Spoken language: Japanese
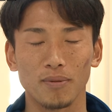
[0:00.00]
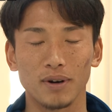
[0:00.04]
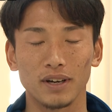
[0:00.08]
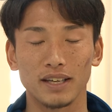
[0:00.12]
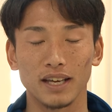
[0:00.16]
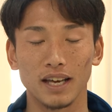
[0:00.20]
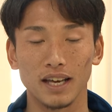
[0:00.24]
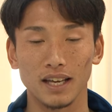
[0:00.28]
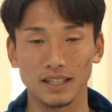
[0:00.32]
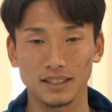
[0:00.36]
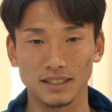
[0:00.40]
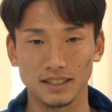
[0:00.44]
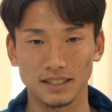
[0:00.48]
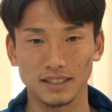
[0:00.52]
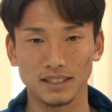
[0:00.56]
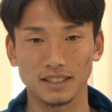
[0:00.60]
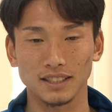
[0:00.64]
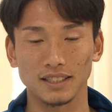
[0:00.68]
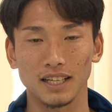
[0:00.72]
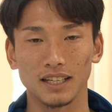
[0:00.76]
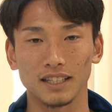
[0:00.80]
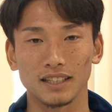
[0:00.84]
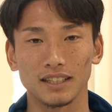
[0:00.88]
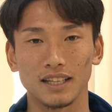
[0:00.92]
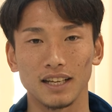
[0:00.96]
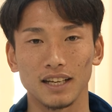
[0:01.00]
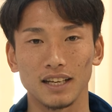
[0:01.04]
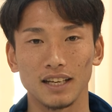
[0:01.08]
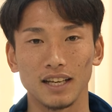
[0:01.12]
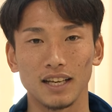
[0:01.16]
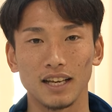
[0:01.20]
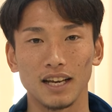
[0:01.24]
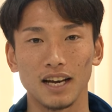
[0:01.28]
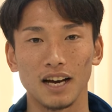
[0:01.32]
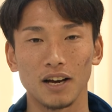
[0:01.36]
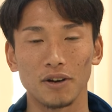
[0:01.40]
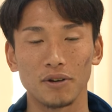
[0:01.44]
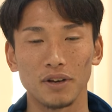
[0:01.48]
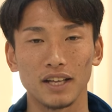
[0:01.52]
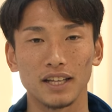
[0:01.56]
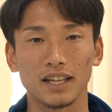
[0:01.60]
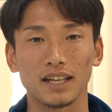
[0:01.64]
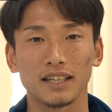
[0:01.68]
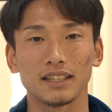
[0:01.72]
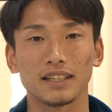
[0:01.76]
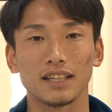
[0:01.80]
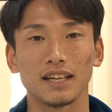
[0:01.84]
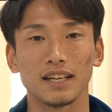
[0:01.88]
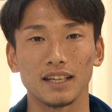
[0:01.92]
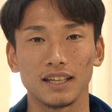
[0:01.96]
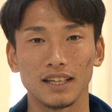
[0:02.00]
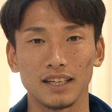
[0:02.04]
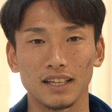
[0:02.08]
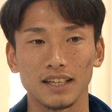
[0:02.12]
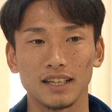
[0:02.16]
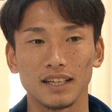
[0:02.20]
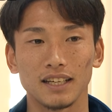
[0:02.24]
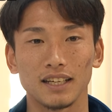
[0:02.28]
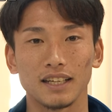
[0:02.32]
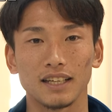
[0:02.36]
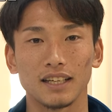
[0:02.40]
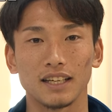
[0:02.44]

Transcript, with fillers: まあ、ケーズだったりアウェーだったり